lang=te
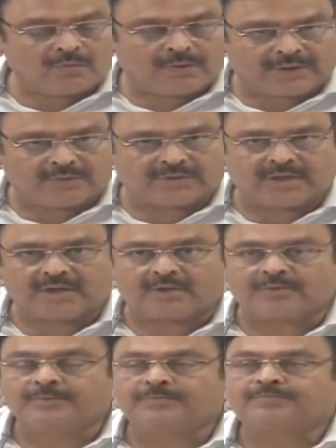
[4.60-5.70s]
ఒకటవ
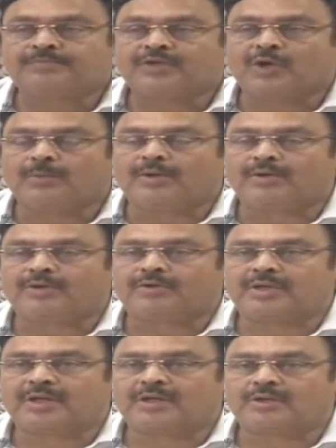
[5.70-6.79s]
తారీఖు నవంబర్ ఒకటవ
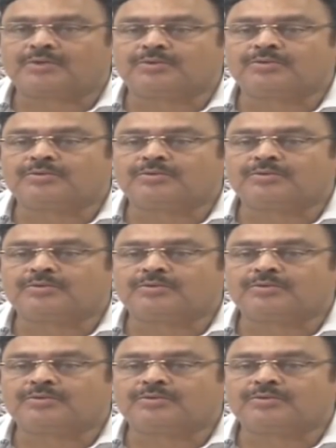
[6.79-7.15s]
తారీఖు